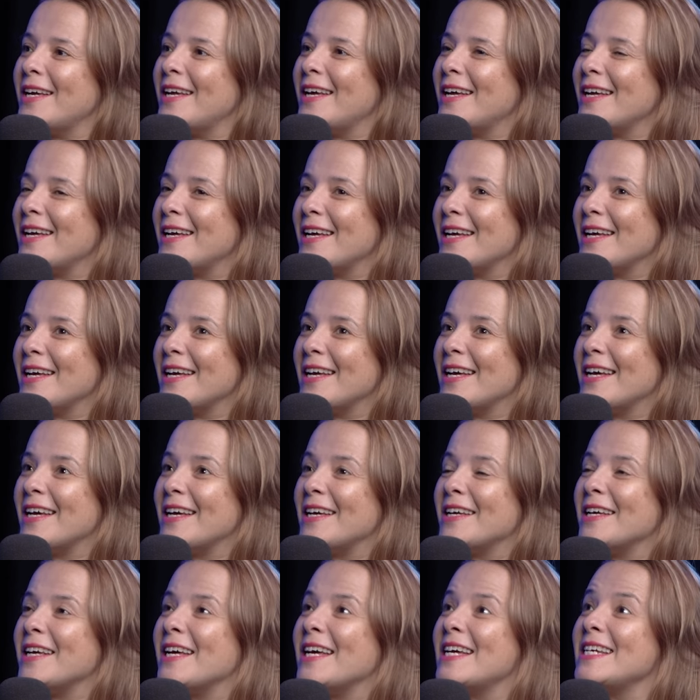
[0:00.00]

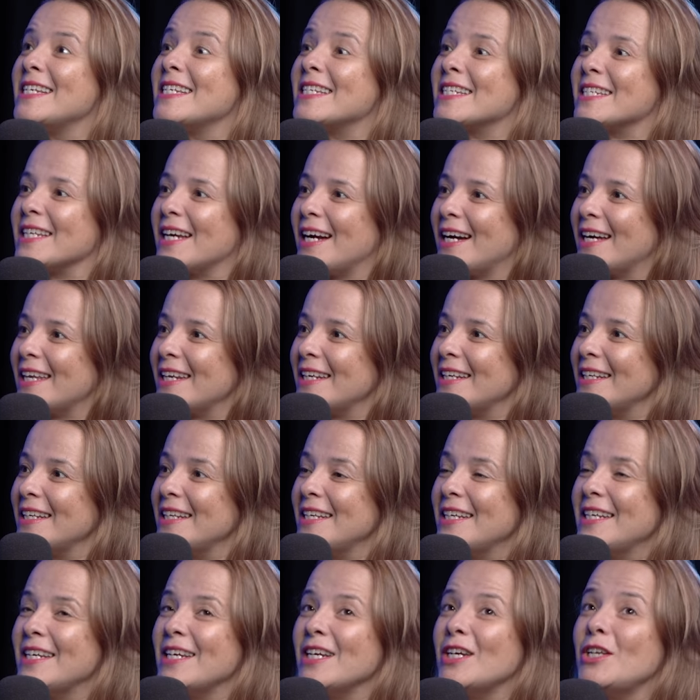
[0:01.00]
a achar
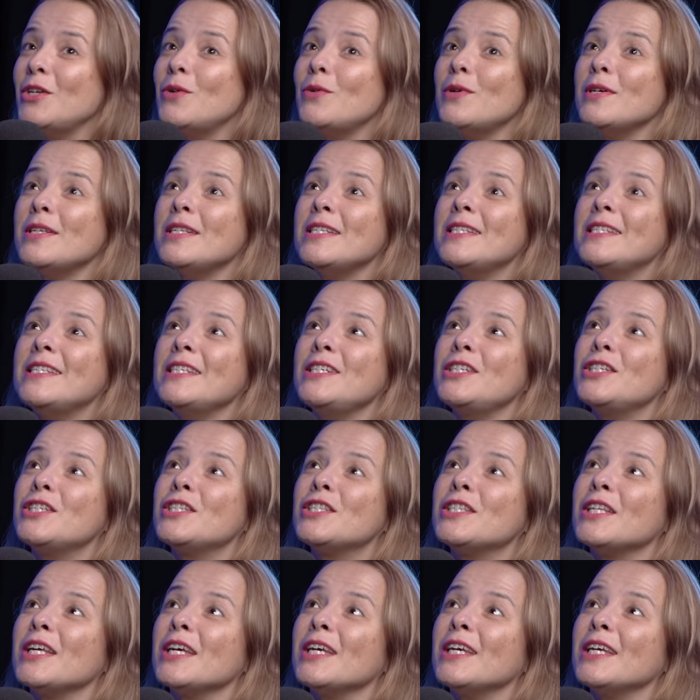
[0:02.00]
que não
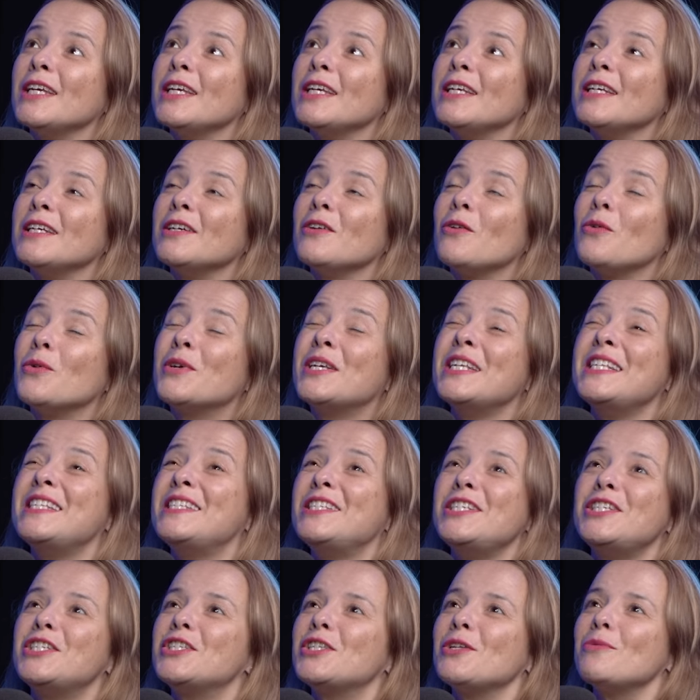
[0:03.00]
existem, ou que
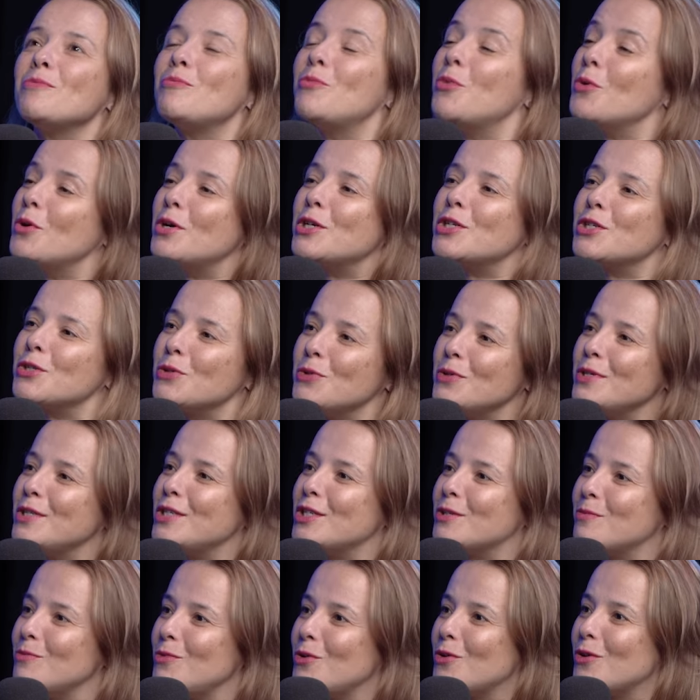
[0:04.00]
existem poucas
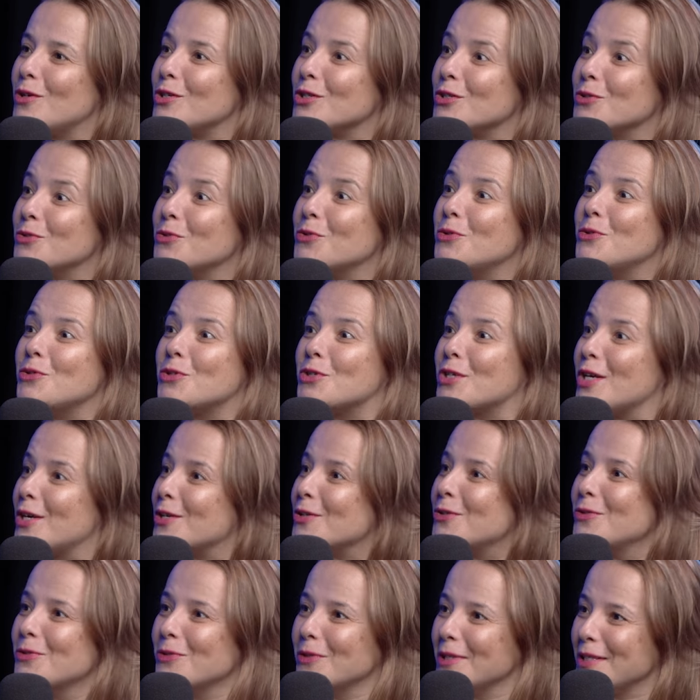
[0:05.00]
coisas melhores do que o
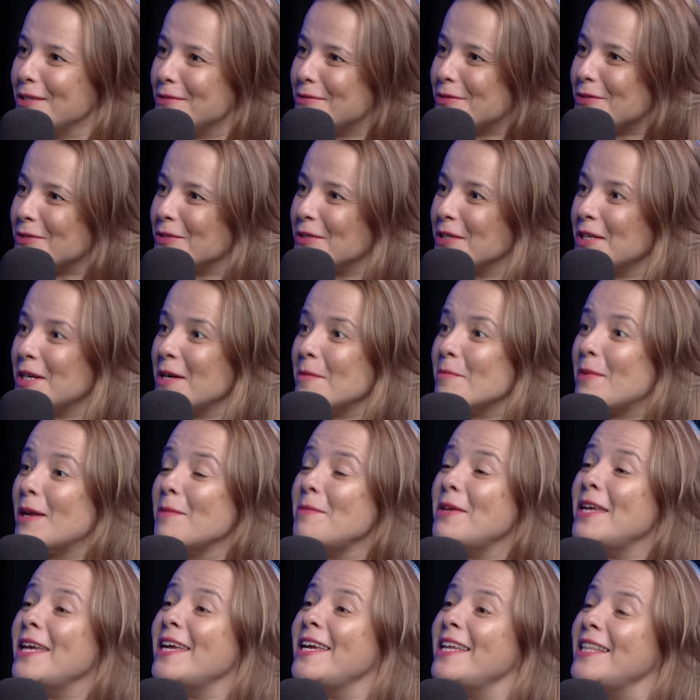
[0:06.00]
cheiro de um livro. Uhum.
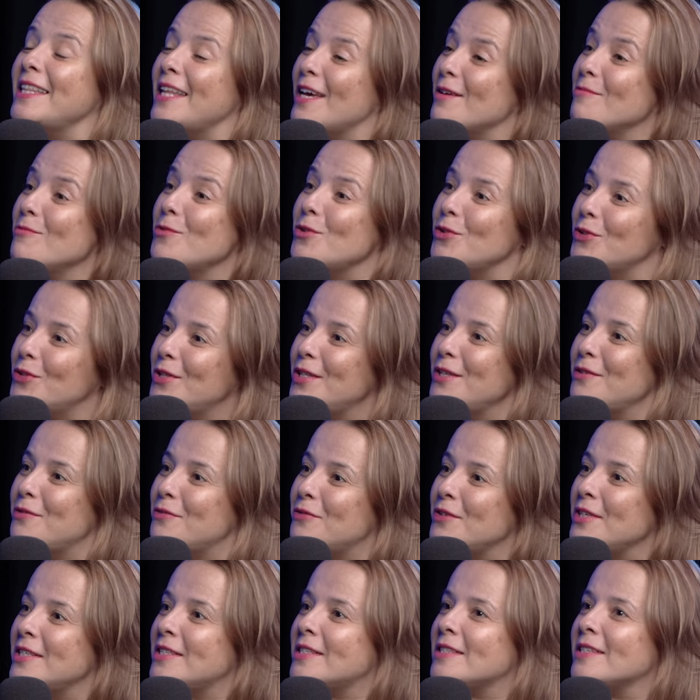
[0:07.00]
Para mim ainda é muito
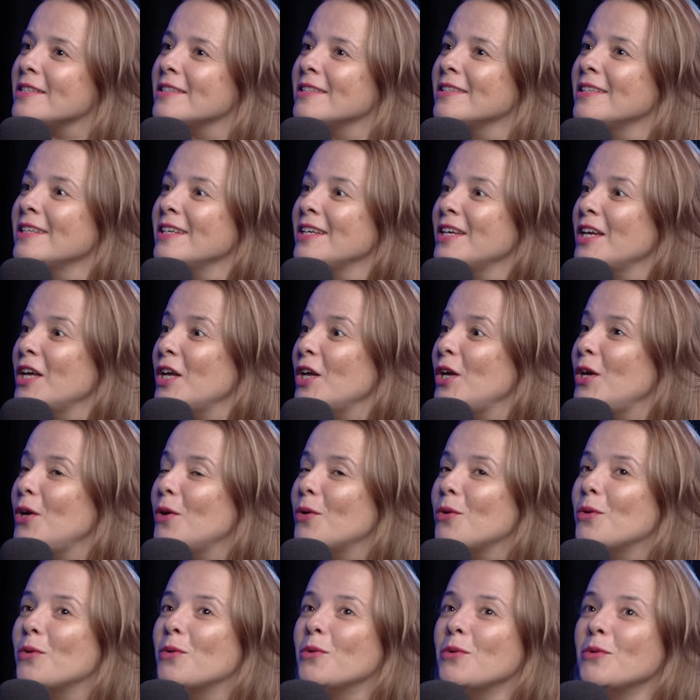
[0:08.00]
difícil
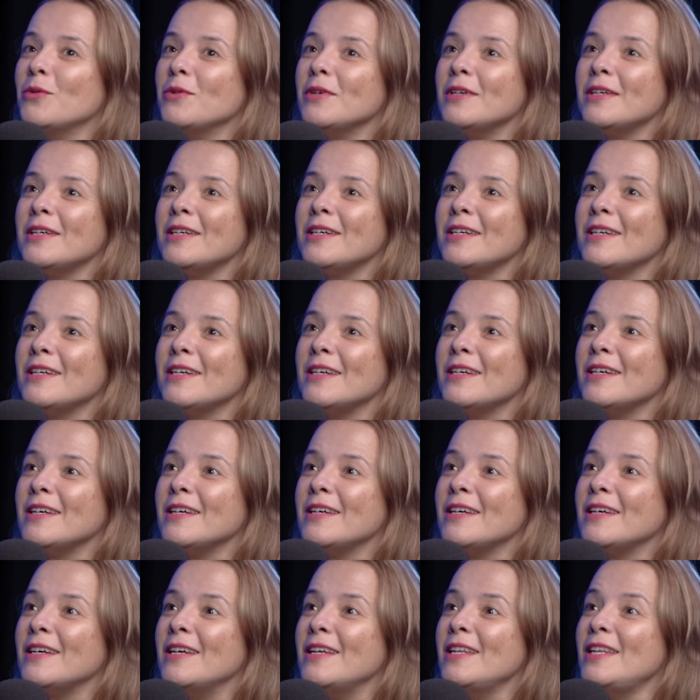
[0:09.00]
eu
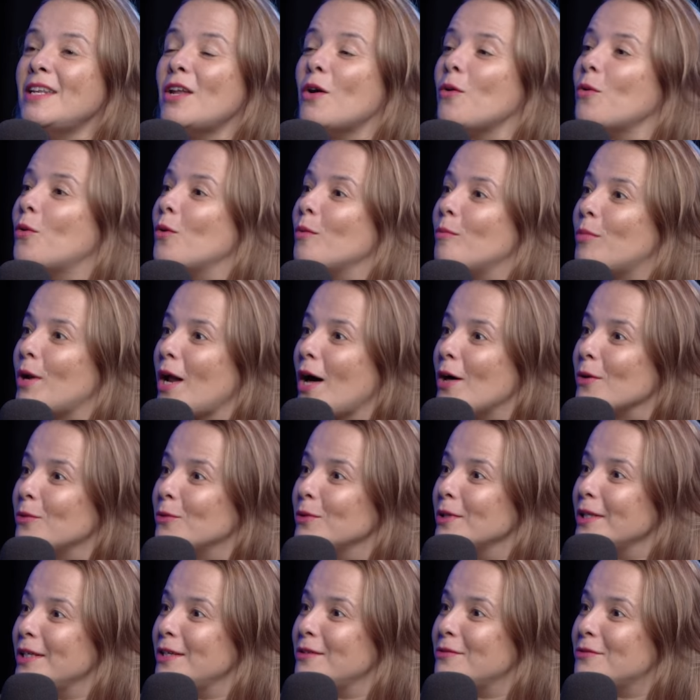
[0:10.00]
hum, não comprar
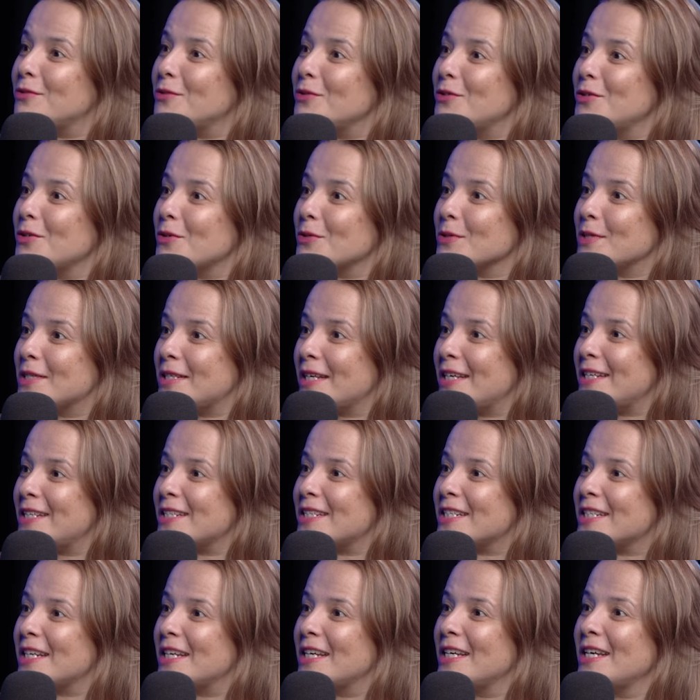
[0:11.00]
um livro que não
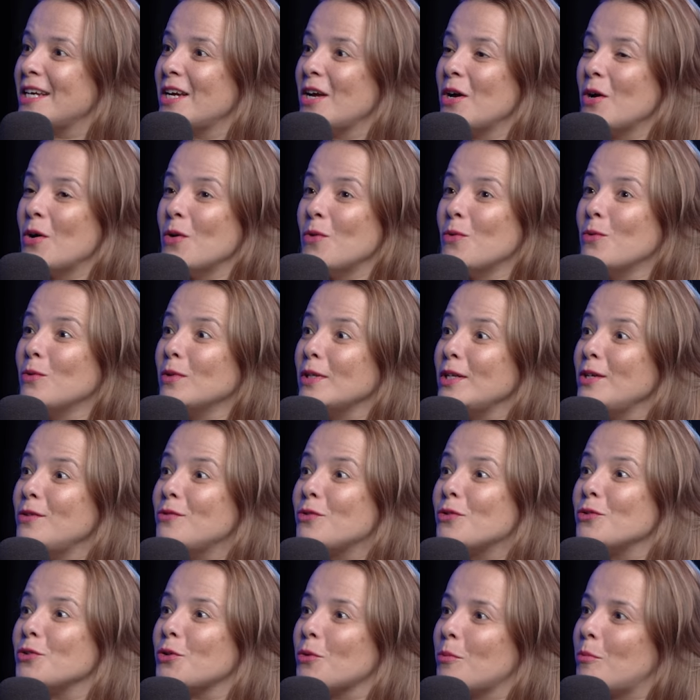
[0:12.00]
seja um
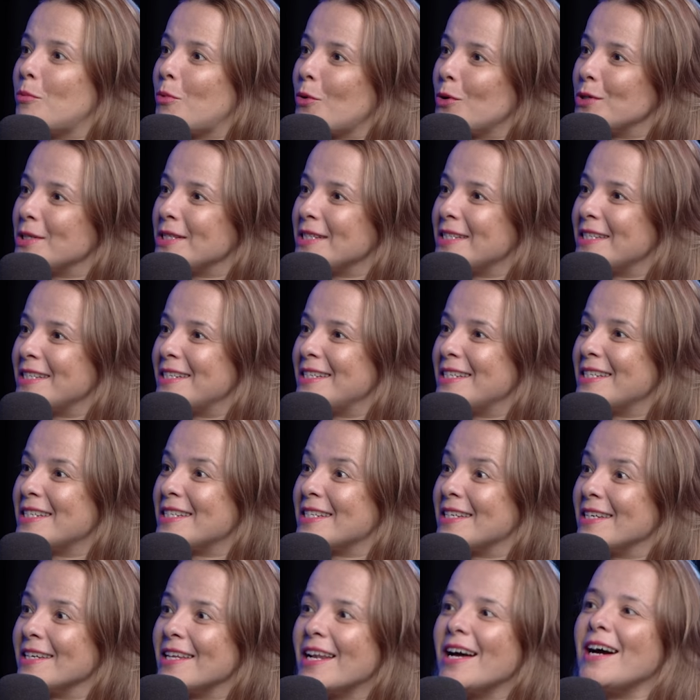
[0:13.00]
livro onde eu possa
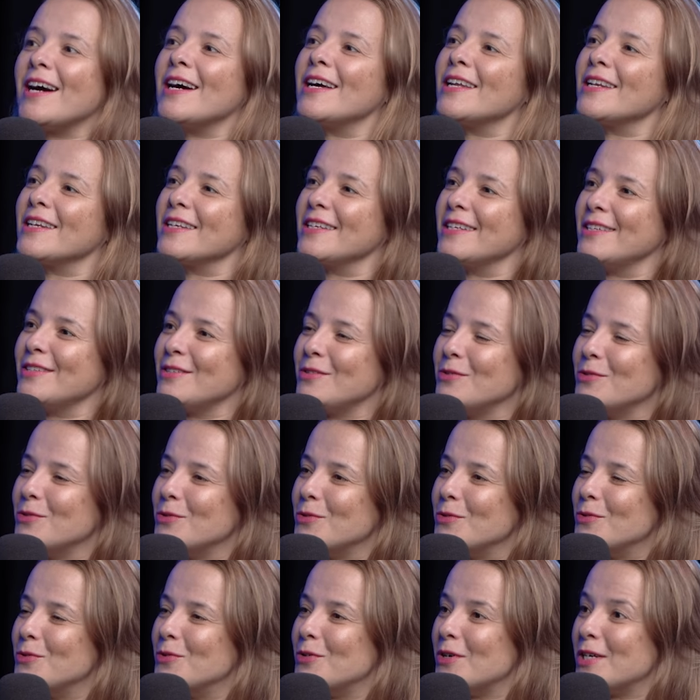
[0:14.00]
cheirar
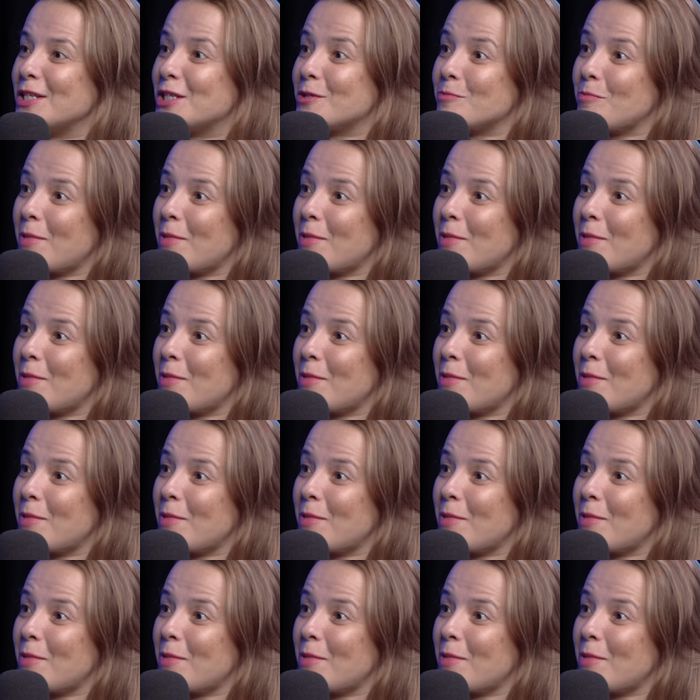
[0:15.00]
o, as